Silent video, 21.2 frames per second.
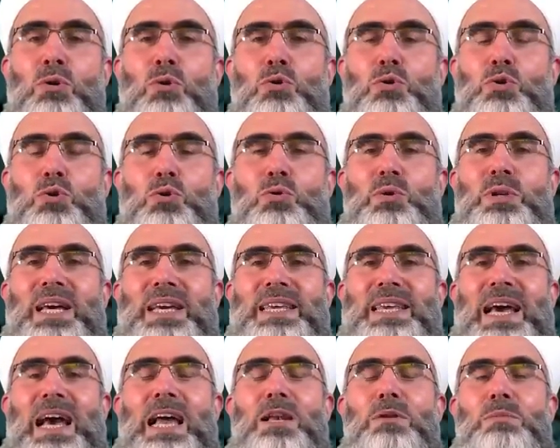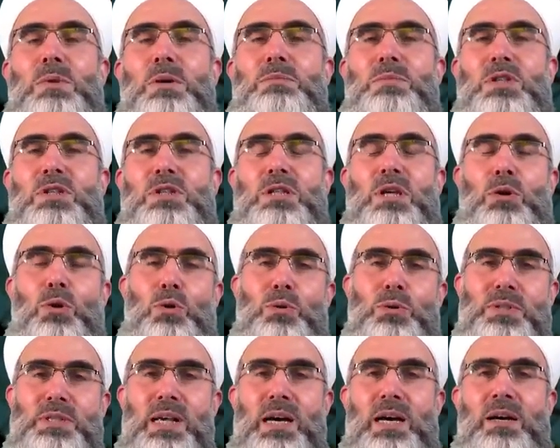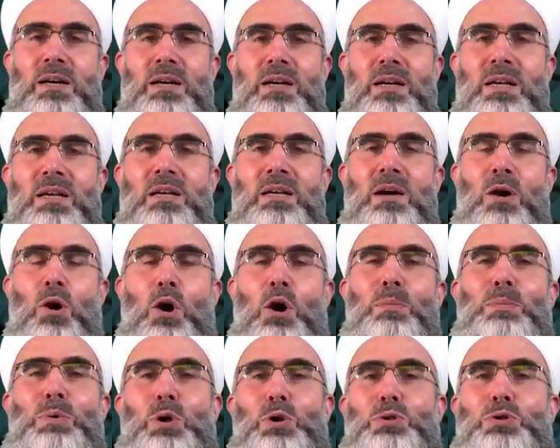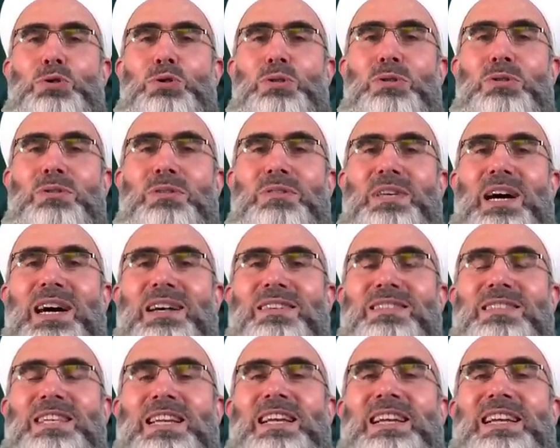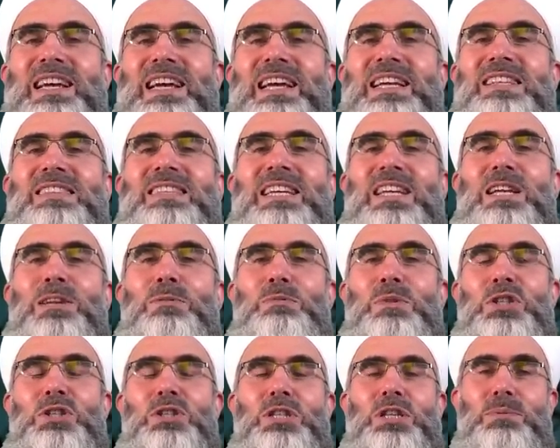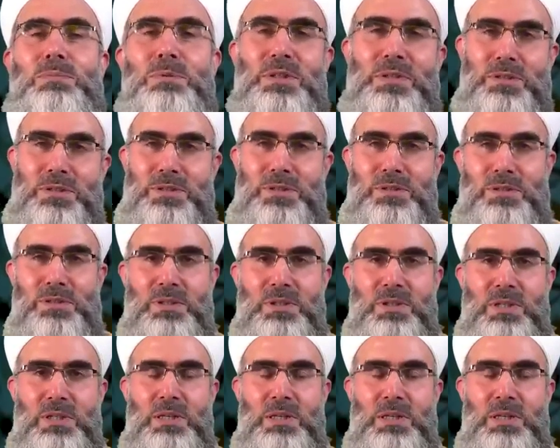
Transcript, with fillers: husule gelmemiş de olsa o borç tahsil edilmiş gibidir.